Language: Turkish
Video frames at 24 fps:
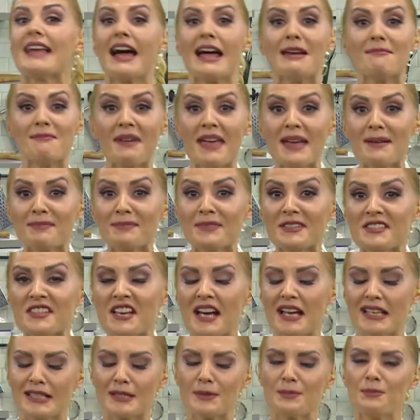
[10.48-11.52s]
sarma
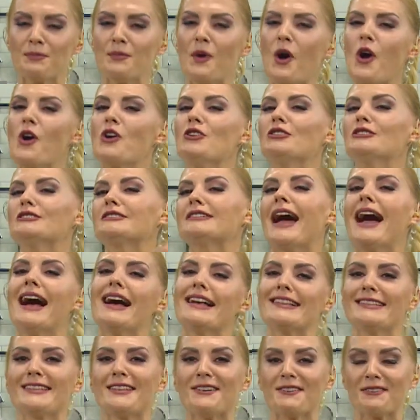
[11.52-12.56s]
yapacağız. Bol
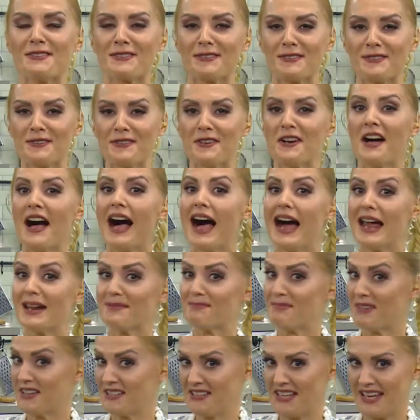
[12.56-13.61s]
taze otlu
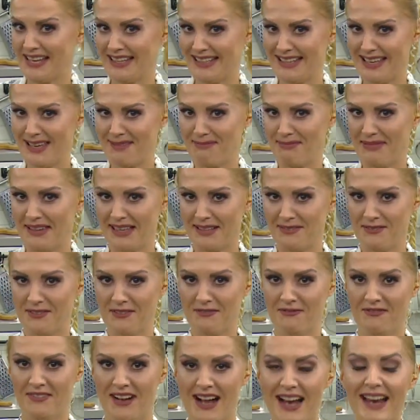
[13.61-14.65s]
arpa şehriye
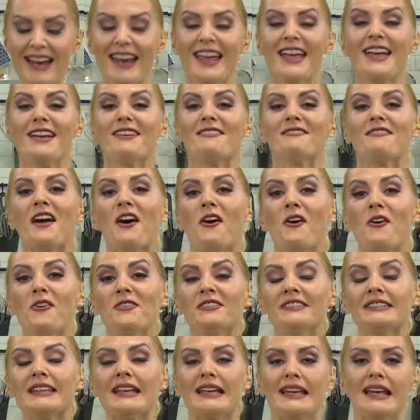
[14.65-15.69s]
pilavım var. Ve
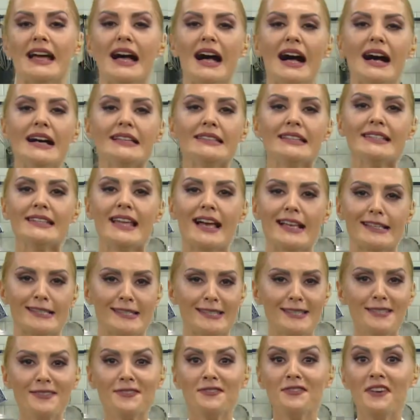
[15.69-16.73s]
onlara
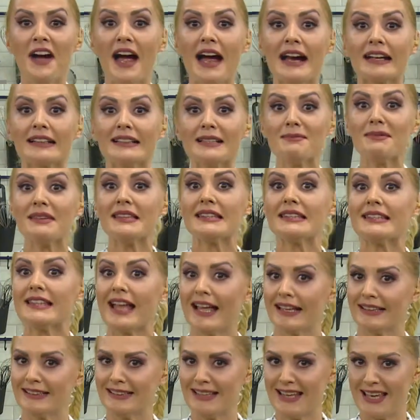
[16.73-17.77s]
ananaslı farklı bir
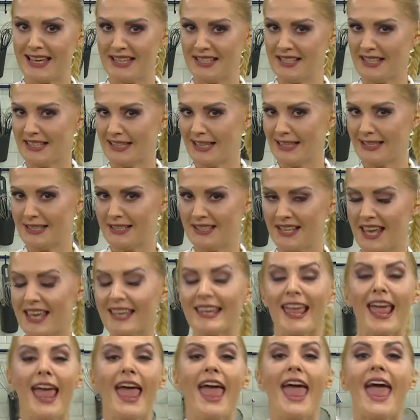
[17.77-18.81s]
tatlı eşlik edecek.
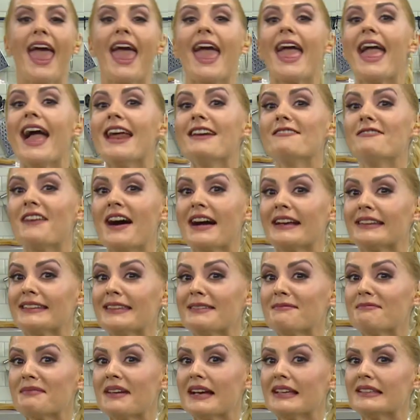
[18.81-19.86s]
Eğer
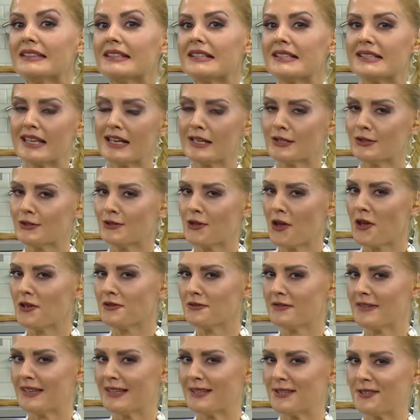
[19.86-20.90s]
vaktim kalırsa
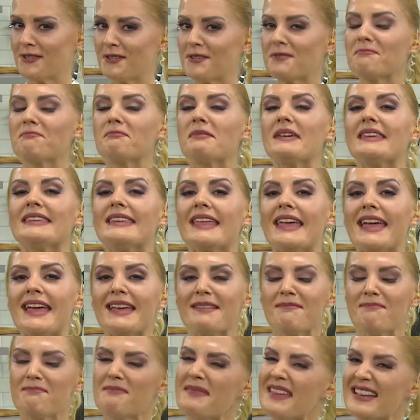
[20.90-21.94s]
söz veriyorum bir de
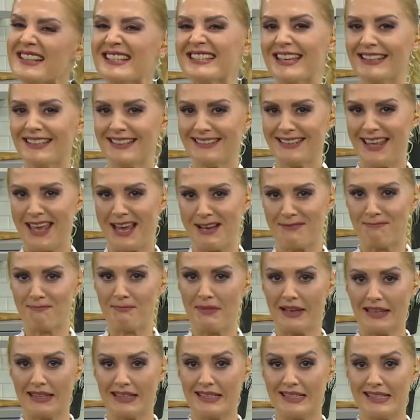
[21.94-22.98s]
bir salata
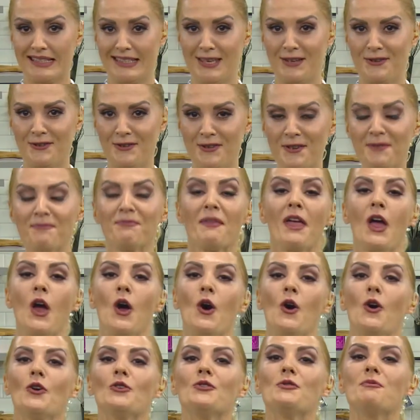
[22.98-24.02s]
yapmak istiyorum.
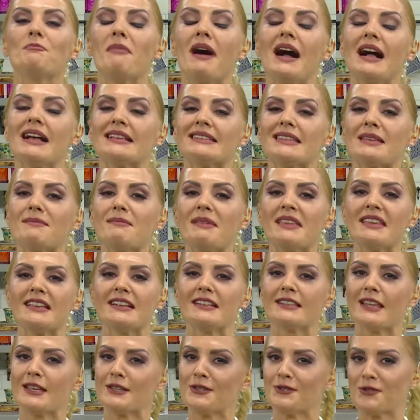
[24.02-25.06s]
Onun
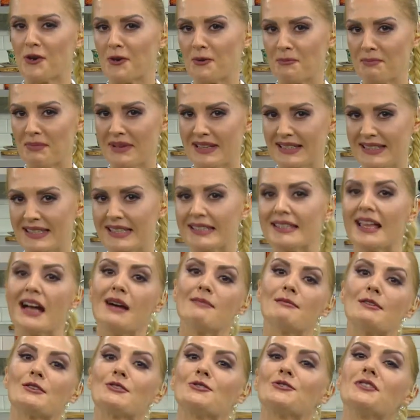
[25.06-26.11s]
malzemeleri de çok basit
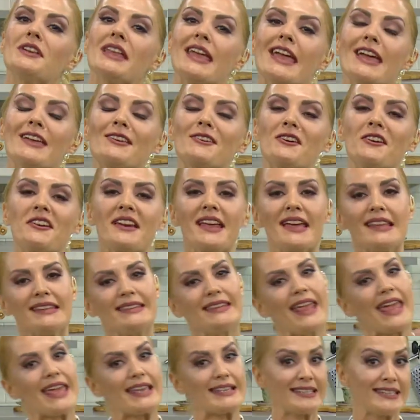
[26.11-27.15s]
ama süreye göre
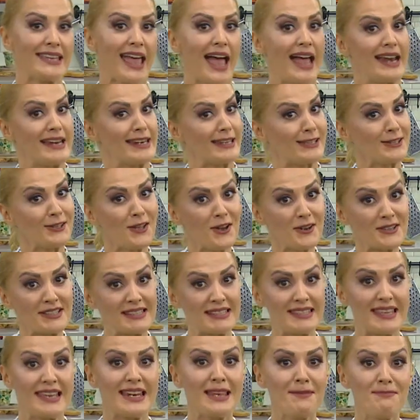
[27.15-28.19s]
değişkenlik
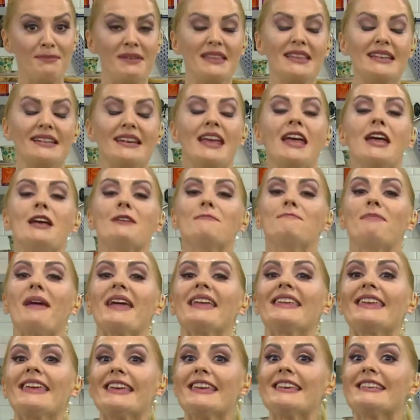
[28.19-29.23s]
gösterebilir.
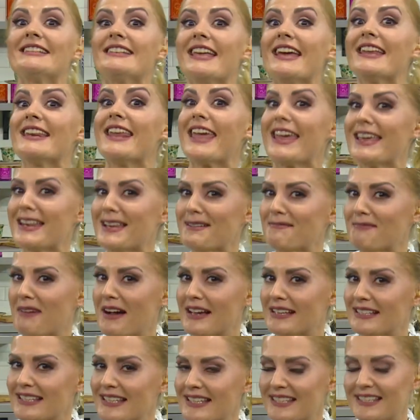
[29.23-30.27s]
Peki işe neyle
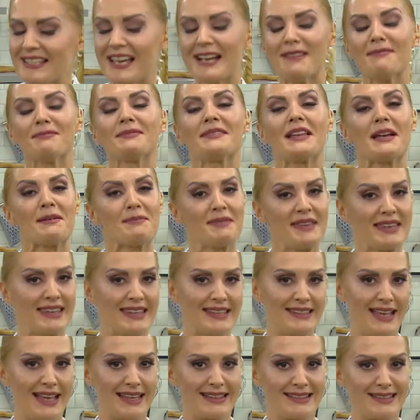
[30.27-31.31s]
başlayacağım? Tabii
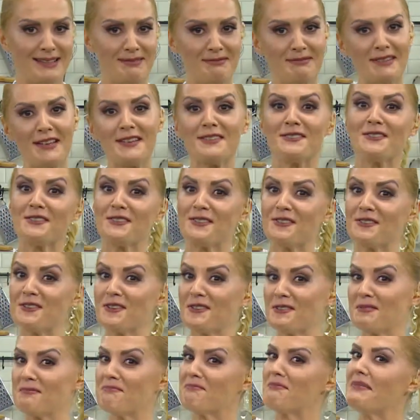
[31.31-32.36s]
ki tatlımla çünkü
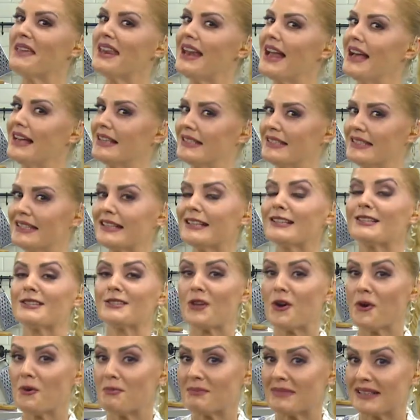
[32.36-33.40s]
onun birazcık
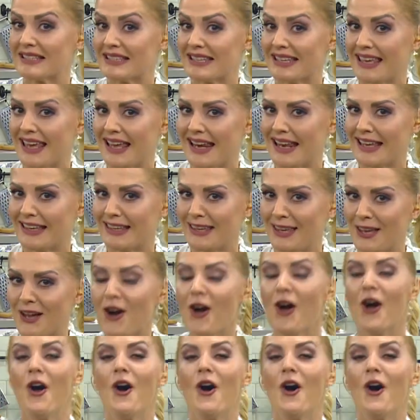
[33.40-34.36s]
soğuması gerekiyor.